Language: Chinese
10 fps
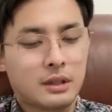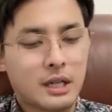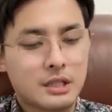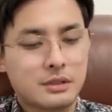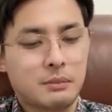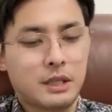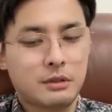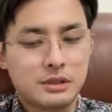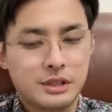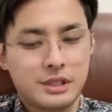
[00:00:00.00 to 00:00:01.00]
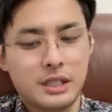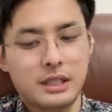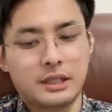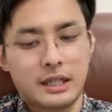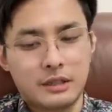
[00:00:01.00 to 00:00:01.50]
他指美国正竭
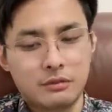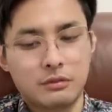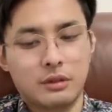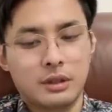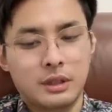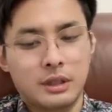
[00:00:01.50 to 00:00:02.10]
力打压中国，